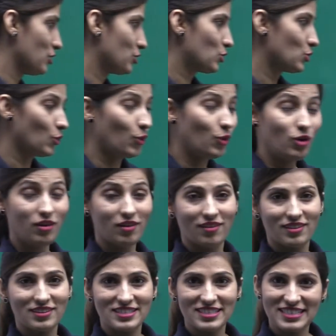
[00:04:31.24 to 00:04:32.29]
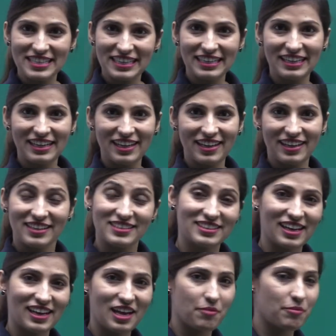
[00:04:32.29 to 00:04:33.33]
सो सिगड़ी
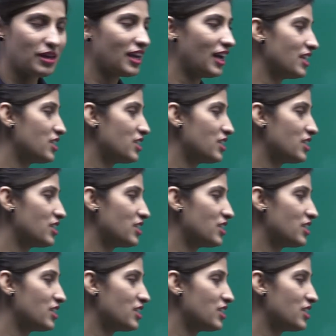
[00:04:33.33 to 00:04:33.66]
इसके लिए हमें क्या